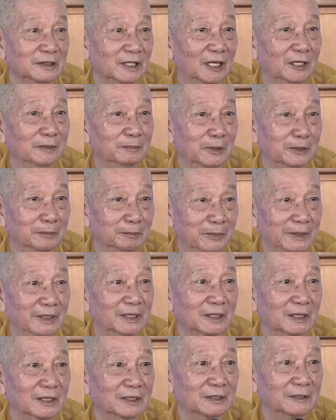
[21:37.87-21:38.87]
để mình
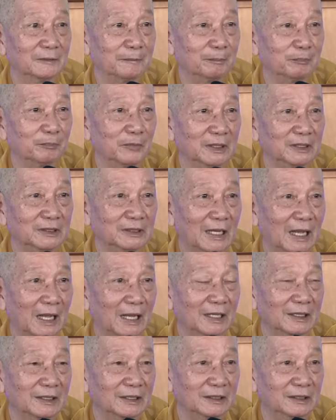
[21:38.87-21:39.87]
biết mình
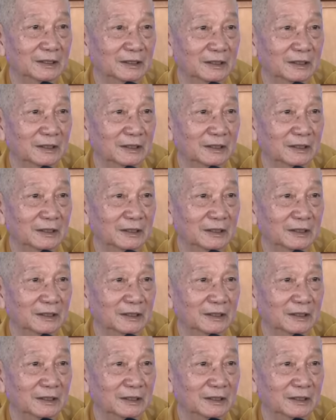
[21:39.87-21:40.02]
đã